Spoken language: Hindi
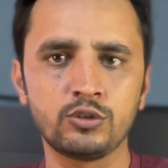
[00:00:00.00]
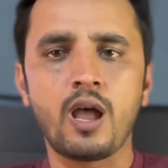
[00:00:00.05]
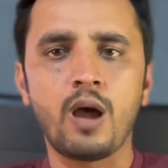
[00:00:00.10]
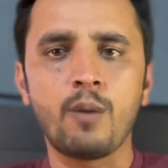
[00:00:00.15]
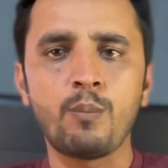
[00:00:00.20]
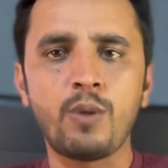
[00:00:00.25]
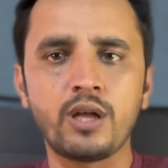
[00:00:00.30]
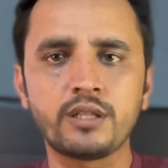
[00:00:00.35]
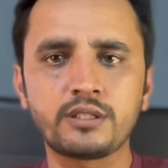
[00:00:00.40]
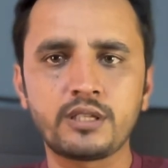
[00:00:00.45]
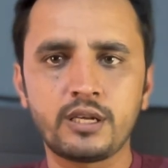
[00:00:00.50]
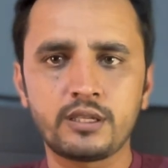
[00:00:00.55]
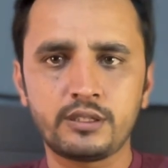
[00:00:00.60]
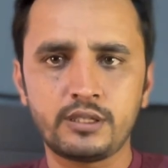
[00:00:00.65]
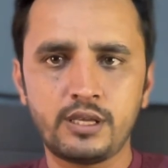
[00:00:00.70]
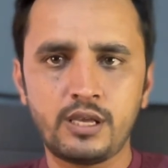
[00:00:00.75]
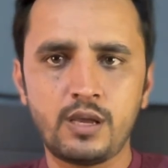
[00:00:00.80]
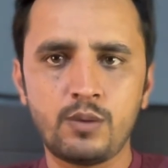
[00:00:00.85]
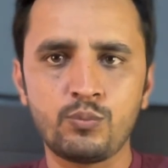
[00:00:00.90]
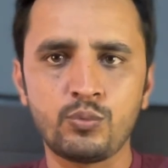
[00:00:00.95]
अब बात करते
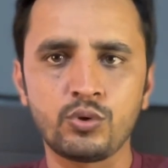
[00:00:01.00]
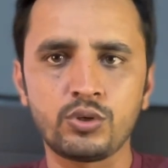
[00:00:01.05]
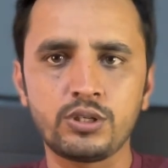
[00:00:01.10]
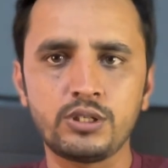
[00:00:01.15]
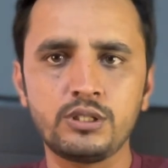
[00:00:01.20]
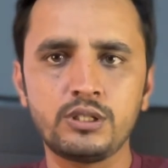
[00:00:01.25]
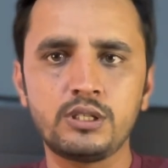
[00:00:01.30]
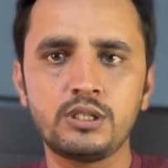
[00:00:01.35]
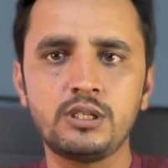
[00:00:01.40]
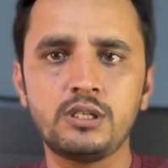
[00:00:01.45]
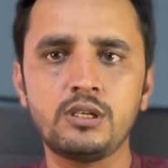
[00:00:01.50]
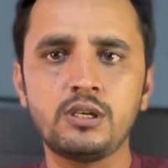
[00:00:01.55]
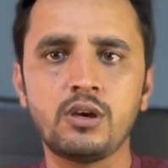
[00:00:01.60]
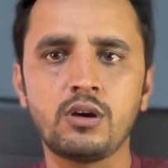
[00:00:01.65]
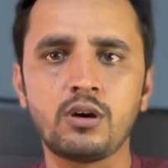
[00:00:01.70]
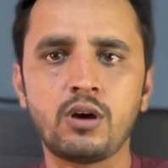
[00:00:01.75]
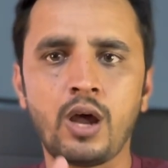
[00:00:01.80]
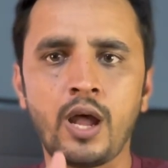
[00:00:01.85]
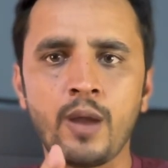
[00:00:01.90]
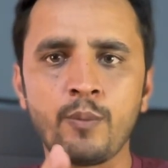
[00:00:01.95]
हैं बुकिंग की
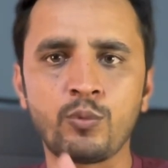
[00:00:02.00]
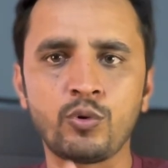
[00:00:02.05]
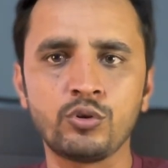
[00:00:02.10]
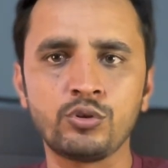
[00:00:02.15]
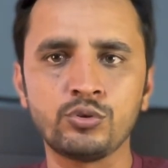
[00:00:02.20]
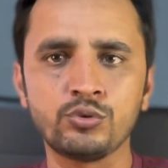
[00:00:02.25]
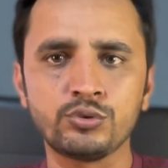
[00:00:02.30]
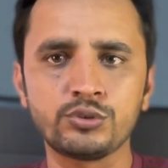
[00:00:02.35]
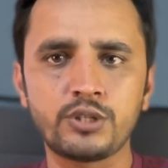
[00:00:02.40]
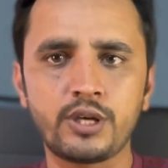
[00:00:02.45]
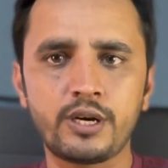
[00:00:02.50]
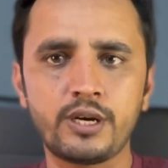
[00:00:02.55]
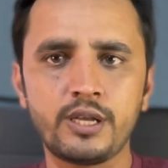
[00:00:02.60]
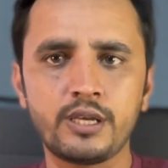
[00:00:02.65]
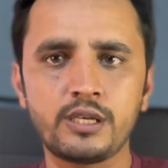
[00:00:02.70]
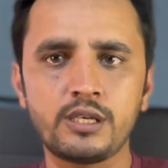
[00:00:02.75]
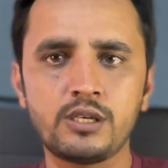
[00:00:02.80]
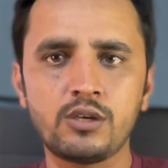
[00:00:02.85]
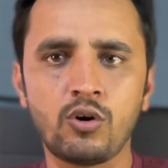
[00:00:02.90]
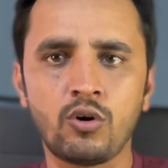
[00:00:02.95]
ऐप को यूज़ करने
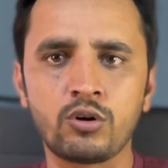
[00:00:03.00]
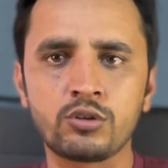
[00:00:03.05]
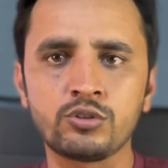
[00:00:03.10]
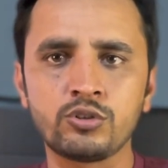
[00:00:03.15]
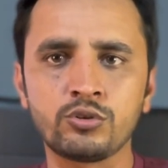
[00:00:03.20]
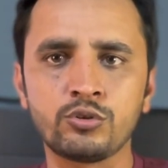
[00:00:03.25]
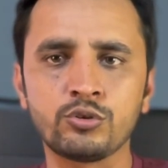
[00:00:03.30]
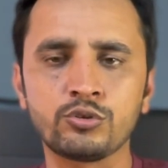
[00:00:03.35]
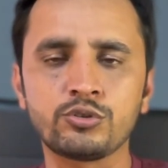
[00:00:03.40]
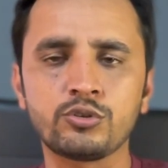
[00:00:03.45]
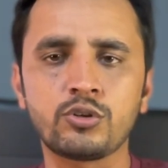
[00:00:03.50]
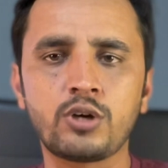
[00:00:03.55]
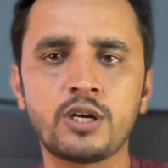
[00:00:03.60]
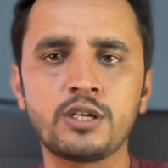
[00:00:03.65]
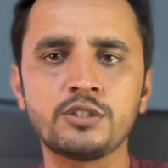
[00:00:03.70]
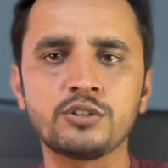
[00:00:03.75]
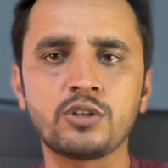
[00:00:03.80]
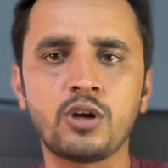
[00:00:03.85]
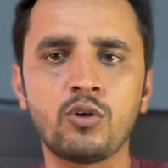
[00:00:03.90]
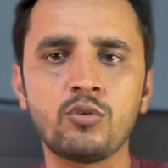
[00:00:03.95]
की और जो 200 का
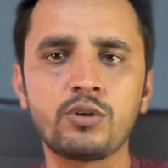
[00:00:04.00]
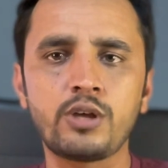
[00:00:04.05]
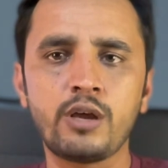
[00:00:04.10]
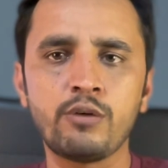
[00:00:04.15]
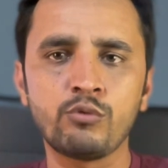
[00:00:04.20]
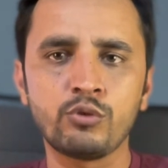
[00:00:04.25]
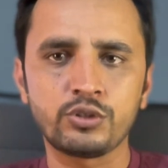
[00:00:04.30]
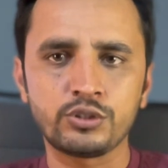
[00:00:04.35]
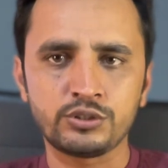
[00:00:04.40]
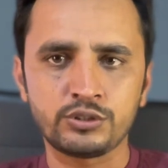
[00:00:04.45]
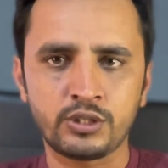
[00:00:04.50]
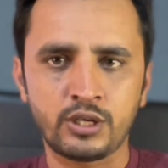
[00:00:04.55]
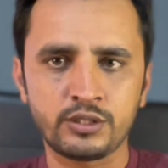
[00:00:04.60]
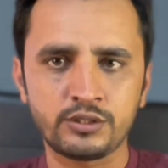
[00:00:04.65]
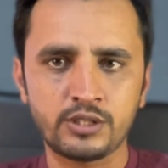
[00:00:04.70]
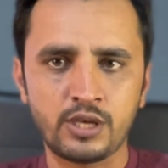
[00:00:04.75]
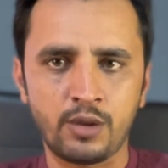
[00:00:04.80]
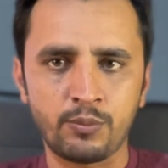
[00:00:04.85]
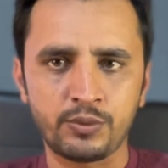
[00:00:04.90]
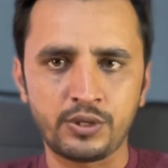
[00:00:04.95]
डिस्काउंट है वो किस तरह
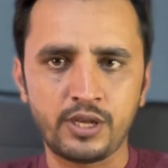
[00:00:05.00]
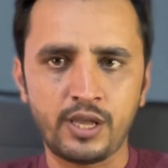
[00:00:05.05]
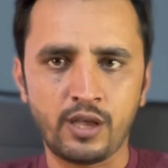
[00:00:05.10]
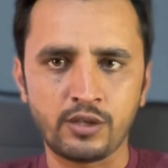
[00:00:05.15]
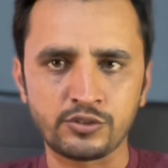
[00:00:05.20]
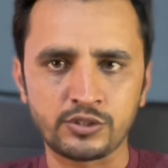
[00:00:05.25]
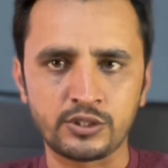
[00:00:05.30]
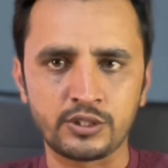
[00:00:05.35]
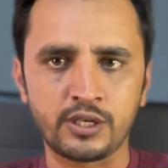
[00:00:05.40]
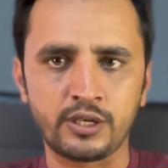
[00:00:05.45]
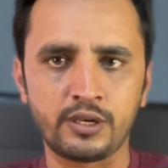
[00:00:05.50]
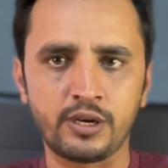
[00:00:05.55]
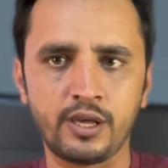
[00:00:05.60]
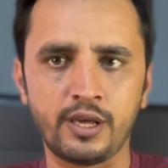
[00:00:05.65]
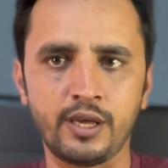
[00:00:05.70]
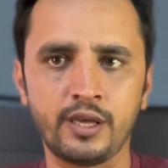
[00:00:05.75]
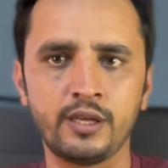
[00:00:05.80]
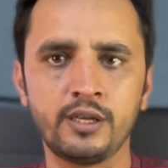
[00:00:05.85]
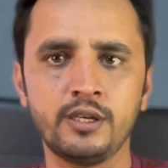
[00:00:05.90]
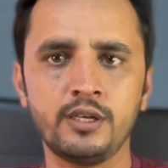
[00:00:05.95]
से आपने हासिल करना
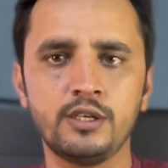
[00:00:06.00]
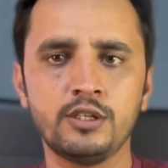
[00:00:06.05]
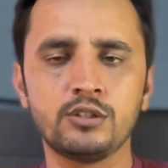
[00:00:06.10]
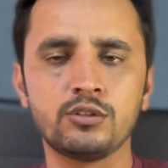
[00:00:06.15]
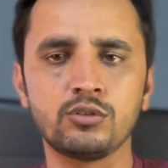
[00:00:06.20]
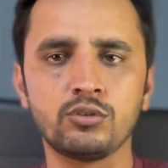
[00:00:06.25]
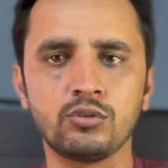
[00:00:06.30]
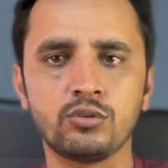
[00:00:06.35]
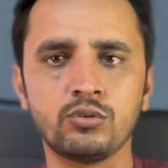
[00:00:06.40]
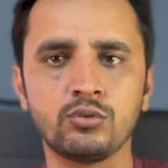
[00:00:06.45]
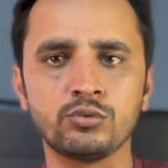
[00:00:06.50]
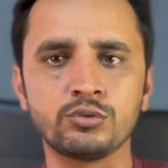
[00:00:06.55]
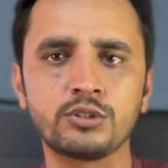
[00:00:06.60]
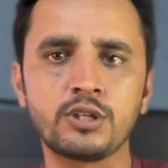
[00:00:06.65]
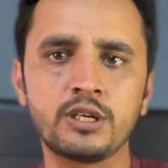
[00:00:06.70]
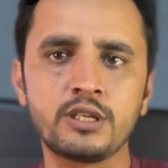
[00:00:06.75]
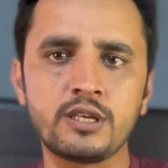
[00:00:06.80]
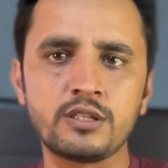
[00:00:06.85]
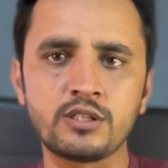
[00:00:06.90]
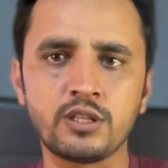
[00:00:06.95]
है तो
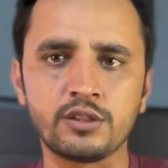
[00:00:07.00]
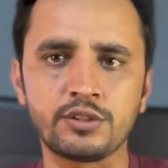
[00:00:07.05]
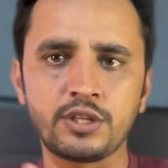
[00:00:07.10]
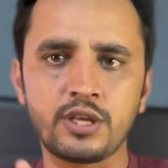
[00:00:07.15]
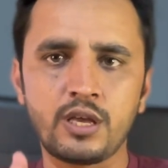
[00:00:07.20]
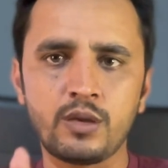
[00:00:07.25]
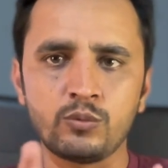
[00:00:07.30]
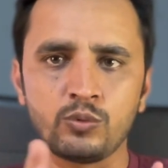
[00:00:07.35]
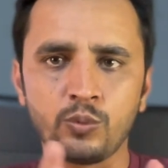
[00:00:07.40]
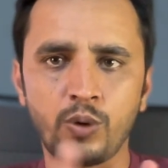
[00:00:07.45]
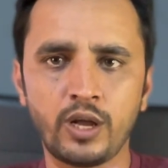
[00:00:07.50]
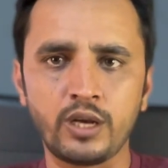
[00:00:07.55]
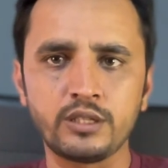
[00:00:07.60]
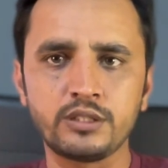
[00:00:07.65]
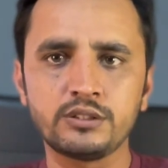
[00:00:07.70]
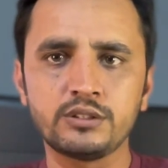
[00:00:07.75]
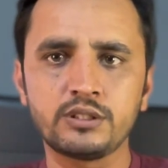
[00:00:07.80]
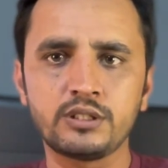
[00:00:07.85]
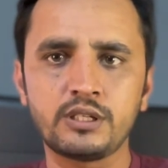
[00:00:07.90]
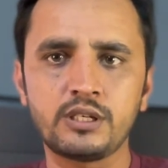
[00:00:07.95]
उसके लिए चलते हैं मोबाइल
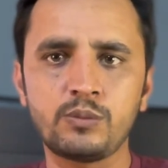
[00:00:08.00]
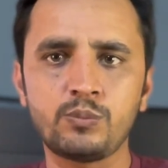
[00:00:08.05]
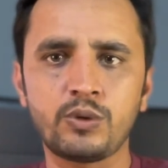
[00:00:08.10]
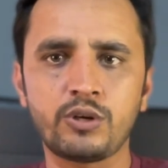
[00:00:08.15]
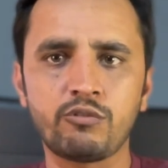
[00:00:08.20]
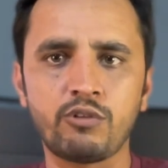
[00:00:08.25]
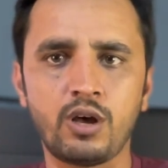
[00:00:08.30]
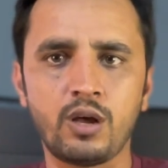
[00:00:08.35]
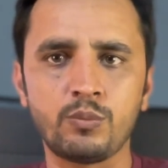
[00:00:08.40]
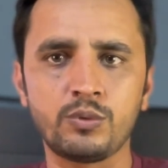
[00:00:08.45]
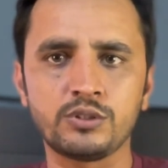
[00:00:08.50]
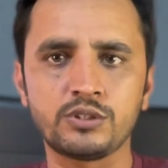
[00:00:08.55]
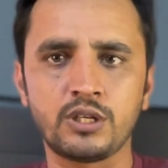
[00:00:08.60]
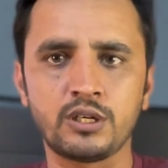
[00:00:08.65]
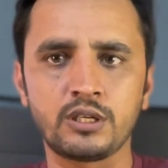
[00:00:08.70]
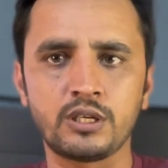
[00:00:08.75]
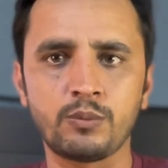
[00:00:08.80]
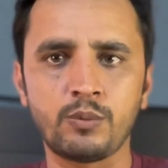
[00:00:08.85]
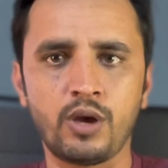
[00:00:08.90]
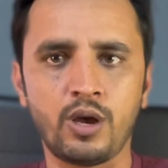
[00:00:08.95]
की स्क्रीन पर वहाँ पर
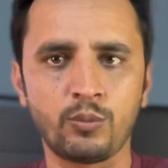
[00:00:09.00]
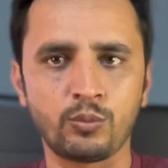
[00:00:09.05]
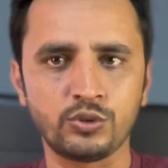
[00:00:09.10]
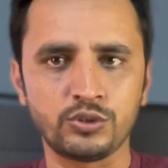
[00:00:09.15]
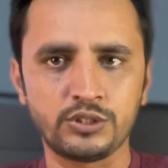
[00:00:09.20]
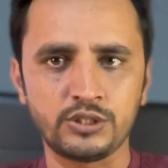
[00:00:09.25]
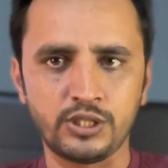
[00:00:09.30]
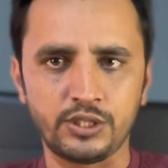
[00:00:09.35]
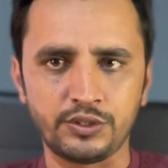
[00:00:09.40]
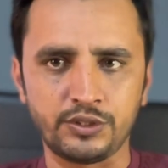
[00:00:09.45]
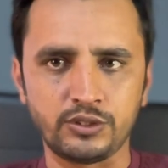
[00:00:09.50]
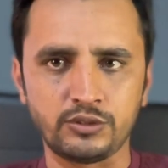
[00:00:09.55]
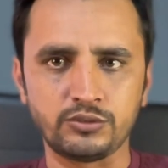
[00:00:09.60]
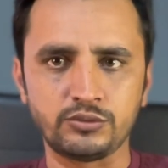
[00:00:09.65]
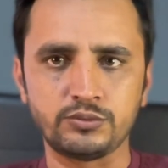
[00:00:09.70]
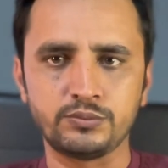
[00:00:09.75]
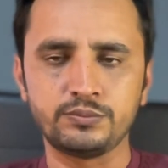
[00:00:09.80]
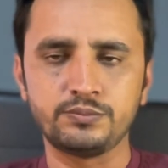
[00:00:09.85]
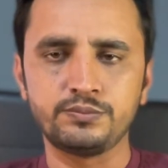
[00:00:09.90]
चल के मैं आपको दिखाता हूँ